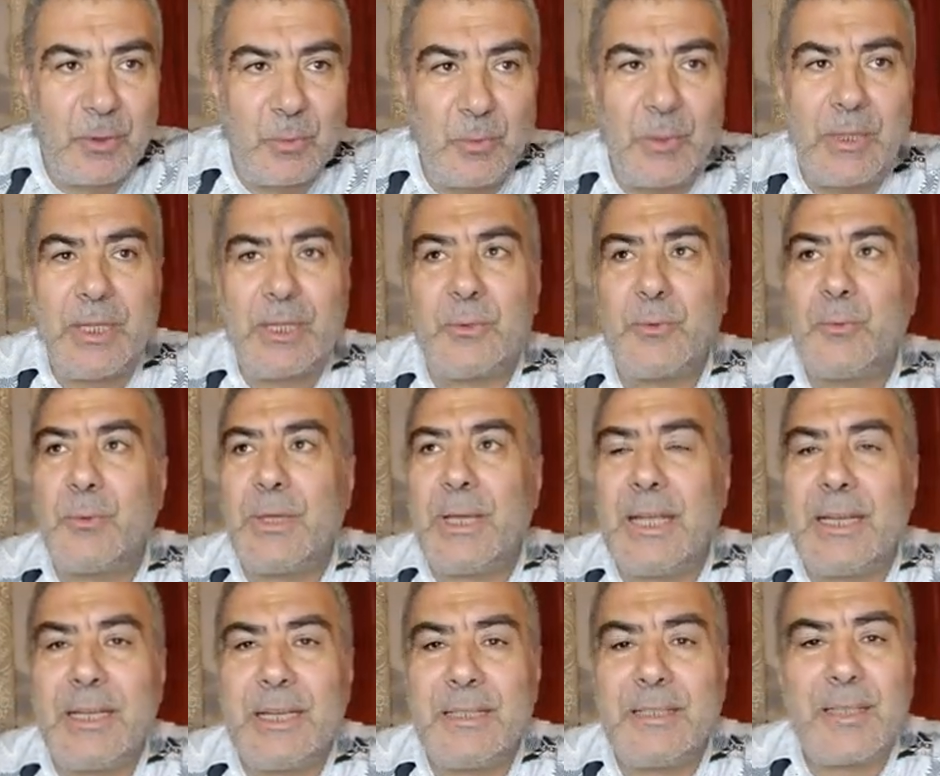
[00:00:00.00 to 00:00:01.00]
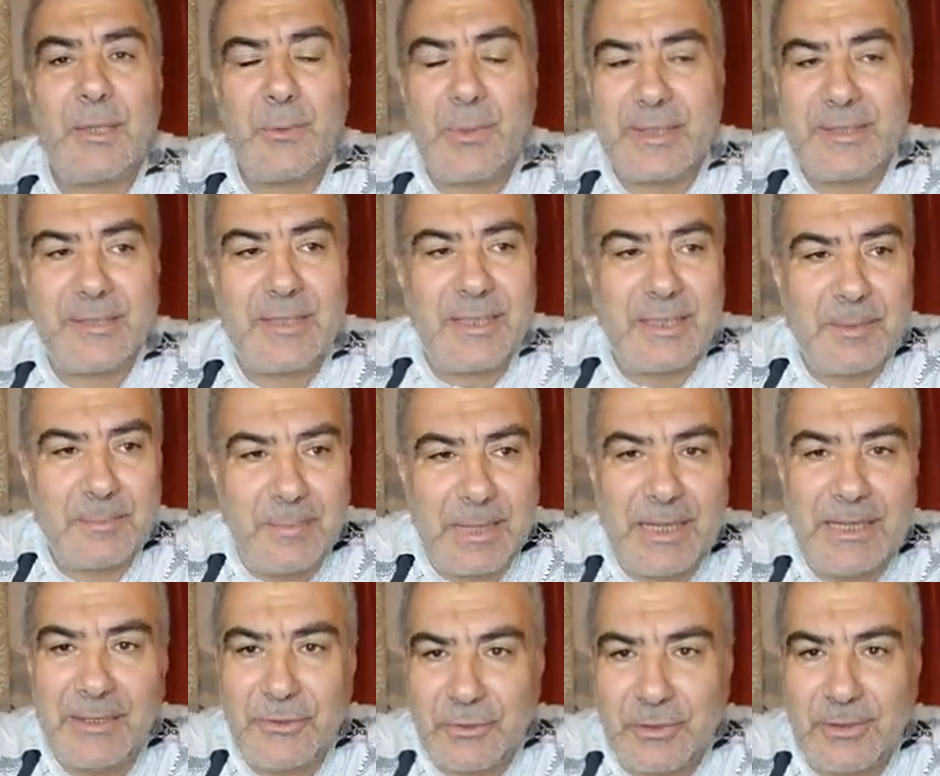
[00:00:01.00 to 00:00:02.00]
ويقول أنا تواصلت
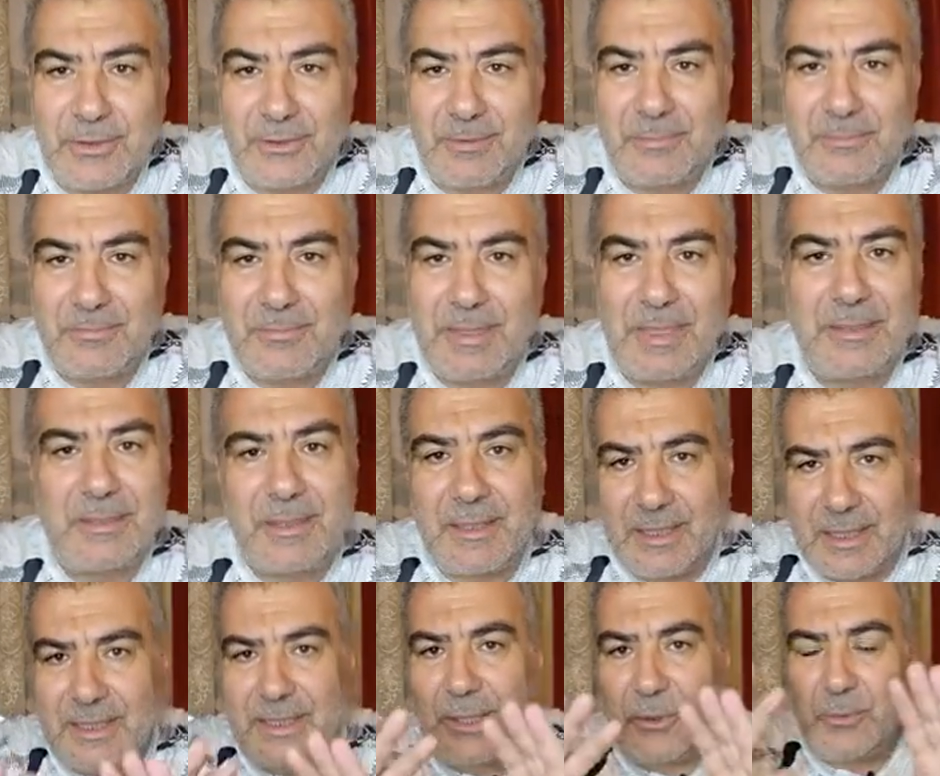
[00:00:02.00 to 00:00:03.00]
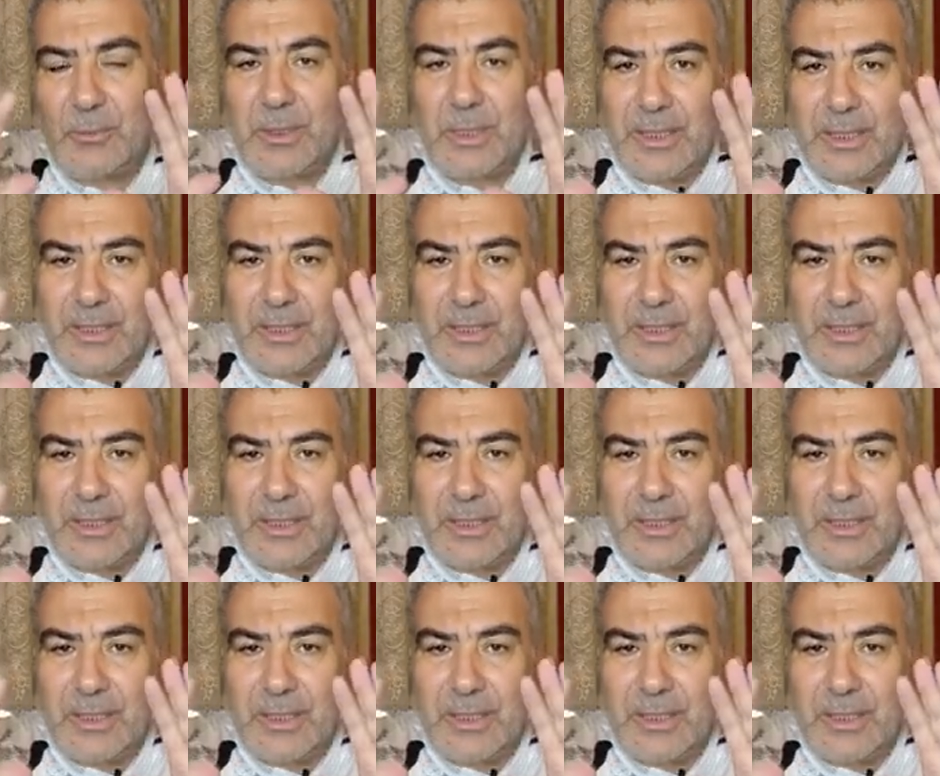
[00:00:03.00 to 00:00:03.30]
مع الجن يعني تخيلوا